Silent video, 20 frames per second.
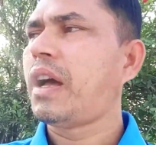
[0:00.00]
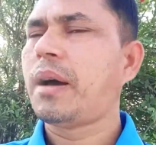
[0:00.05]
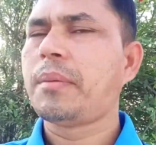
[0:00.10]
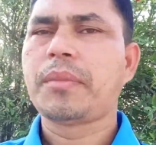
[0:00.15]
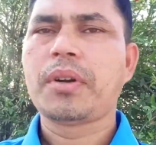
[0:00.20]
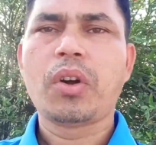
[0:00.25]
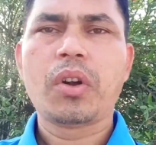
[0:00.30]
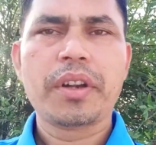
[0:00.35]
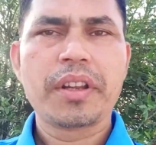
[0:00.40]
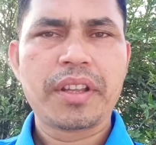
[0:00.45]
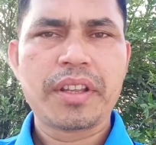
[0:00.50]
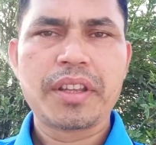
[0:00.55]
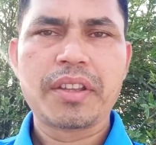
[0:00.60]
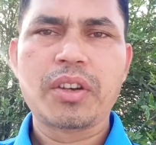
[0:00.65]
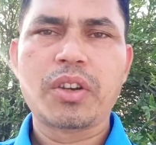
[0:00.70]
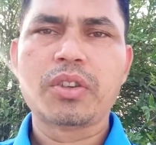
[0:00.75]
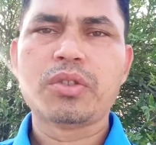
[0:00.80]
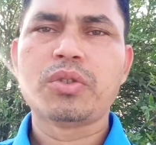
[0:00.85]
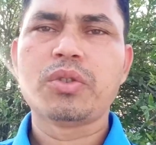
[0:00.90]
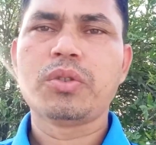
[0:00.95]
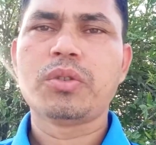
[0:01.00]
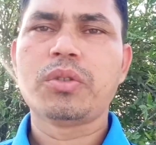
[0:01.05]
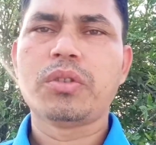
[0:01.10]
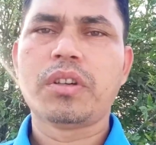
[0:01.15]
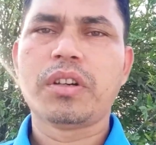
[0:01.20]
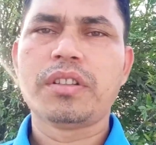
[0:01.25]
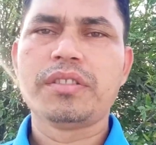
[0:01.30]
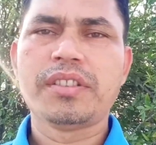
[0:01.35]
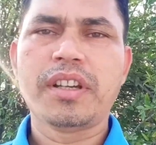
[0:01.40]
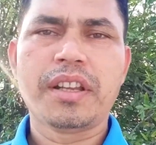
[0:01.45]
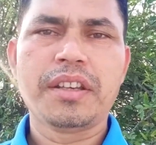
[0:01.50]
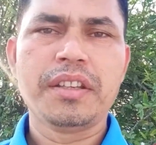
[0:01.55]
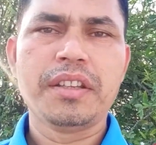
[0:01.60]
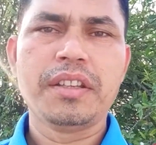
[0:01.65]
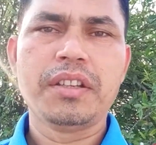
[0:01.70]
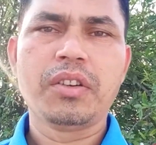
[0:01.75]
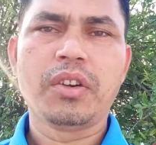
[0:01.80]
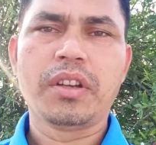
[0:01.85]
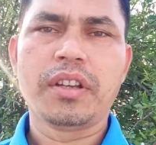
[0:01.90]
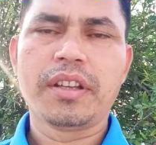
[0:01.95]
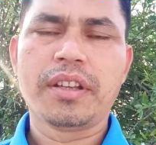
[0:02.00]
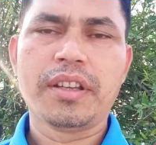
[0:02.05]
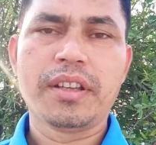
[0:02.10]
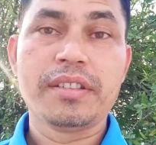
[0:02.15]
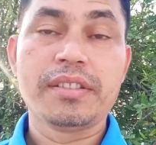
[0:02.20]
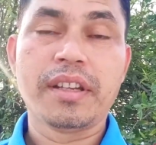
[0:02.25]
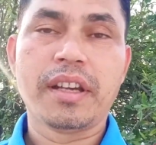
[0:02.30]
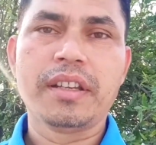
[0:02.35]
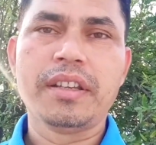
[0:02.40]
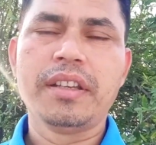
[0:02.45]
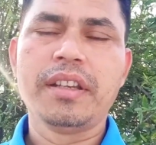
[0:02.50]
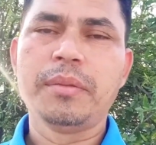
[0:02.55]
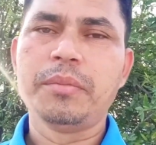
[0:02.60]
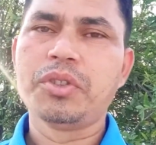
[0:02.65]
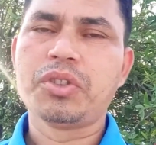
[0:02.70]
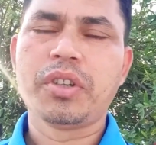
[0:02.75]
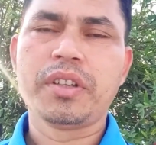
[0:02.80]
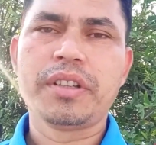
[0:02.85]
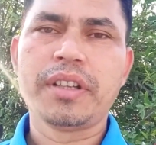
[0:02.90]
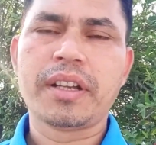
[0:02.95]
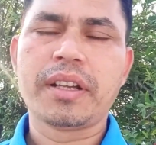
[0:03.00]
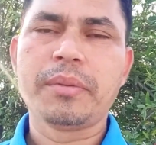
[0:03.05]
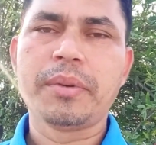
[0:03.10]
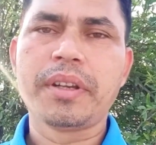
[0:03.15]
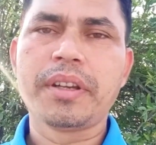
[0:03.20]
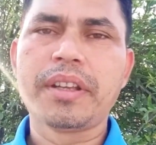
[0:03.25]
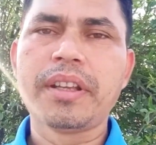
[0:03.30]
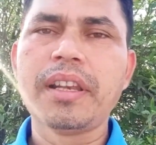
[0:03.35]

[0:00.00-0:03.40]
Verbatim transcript: আমরা অনেকেই হয়তো জানি অনেকেই জানি না বিষয়টি একেবারে